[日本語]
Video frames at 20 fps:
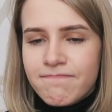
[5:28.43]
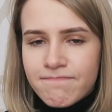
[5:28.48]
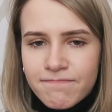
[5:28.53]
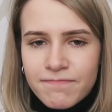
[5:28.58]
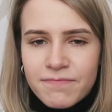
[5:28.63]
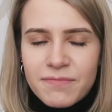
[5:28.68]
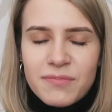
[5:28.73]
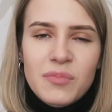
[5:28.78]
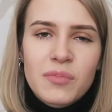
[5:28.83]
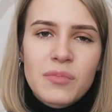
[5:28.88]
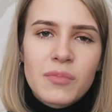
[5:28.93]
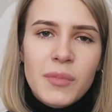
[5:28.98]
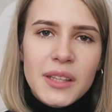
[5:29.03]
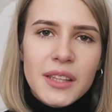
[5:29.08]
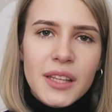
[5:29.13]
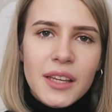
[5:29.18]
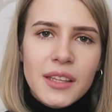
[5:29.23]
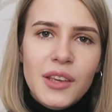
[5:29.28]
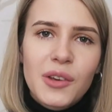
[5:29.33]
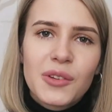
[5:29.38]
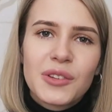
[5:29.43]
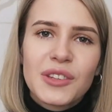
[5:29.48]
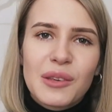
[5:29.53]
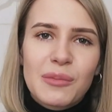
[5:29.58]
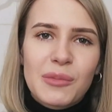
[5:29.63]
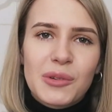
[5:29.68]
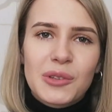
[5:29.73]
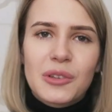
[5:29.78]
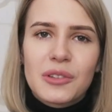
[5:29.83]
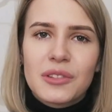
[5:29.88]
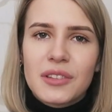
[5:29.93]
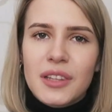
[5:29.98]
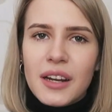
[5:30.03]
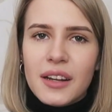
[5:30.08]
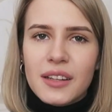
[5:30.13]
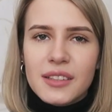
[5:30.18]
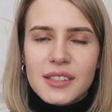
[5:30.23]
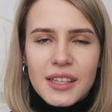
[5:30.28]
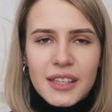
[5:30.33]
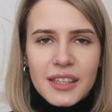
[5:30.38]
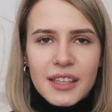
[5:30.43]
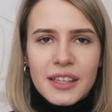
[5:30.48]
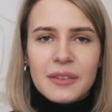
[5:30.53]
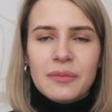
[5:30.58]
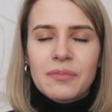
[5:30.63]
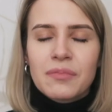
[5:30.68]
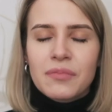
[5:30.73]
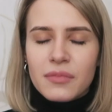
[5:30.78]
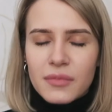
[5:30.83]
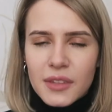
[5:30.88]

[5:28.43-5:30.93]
うん、また日本に戻ったら是非